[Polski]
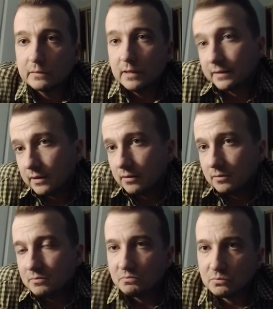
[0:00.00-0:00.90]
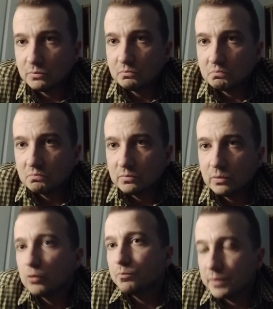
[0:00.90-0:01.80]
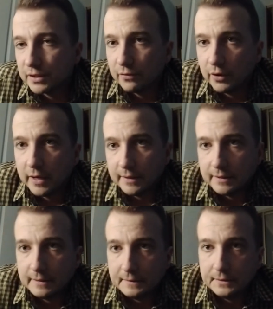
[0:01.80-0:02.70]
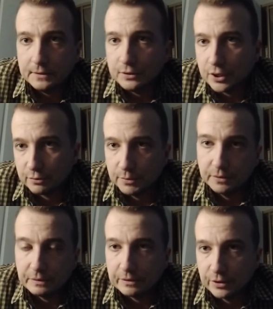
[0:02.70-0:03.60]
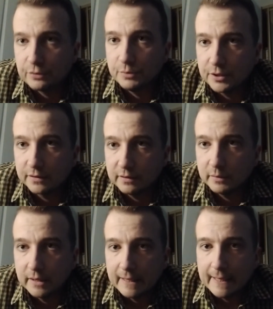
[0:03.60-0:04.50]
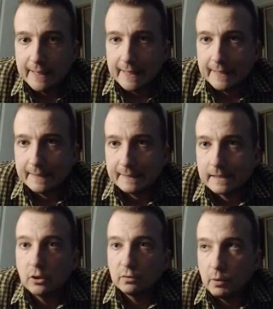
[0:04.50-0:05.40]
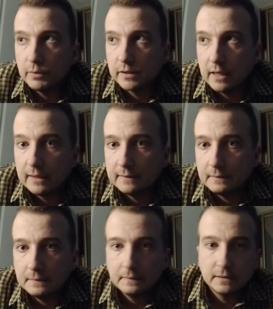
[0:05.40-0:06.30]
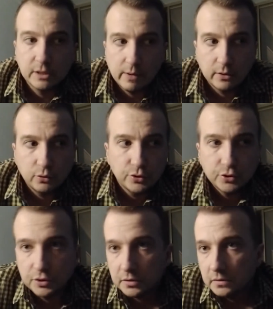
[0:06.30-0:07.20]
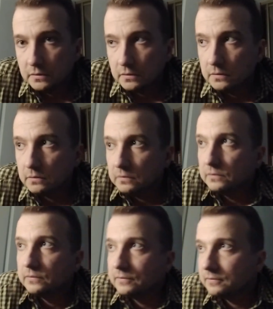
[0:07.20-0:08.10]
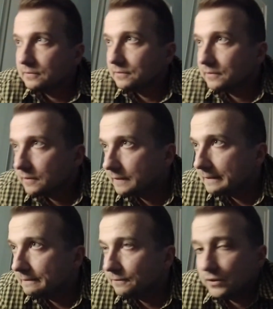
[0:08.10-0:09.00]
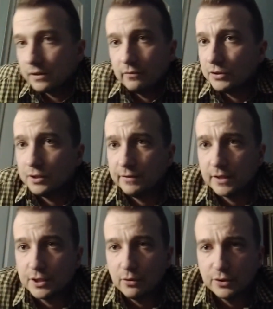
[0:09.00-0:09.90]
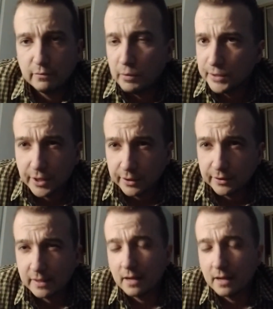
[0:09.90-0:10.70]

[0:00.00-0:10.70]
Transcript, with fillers: Dlatego róbmy swoje i, i, i cieszmy, cieszmy się tym. E, skąd pomysł na działalność? E, E, wszystko właściwie zaczęło się w momencie, kiedy